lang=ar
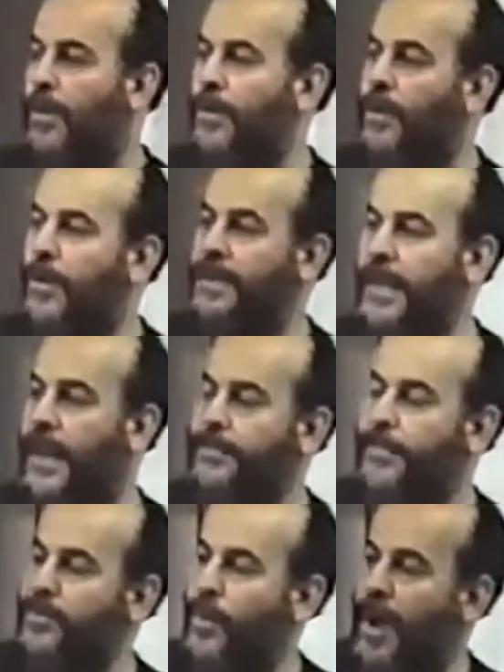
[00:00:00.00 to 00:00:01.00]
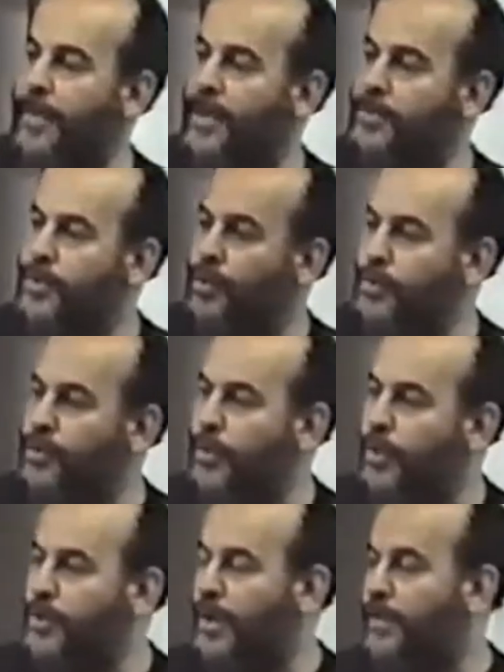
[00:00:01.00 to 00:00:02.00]
وقتلت مجموعة من الجنود
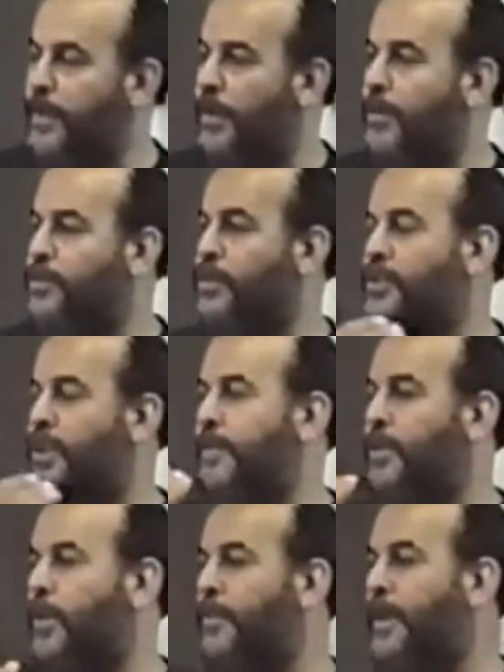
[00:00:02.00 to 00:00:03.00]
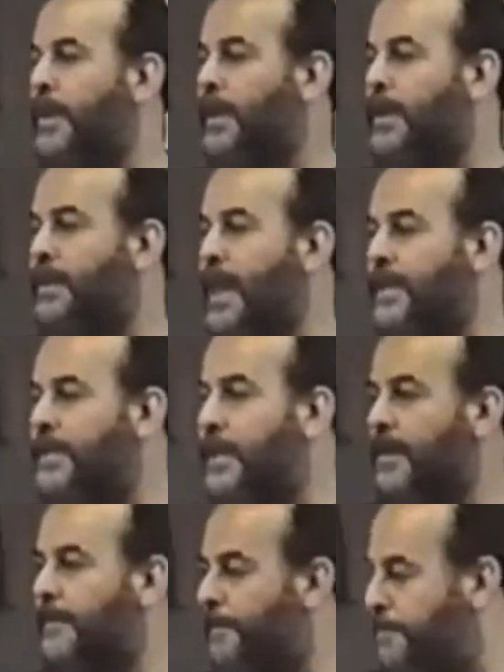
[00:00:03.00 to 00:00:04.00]
وقتل من واستشهد منهم ثلاثة